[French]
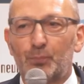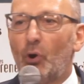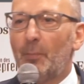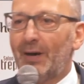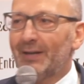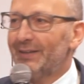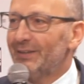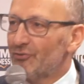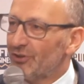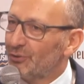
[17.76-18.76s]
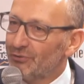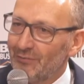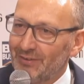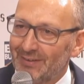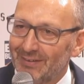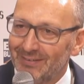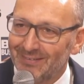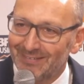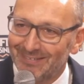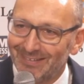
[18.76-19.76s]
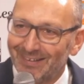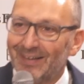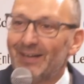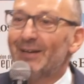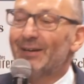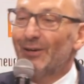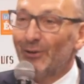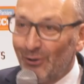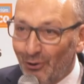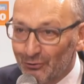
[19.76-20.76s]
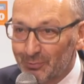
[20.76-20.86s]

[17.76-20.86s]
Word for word: Pour en parler, j'ai deux invités. Laurence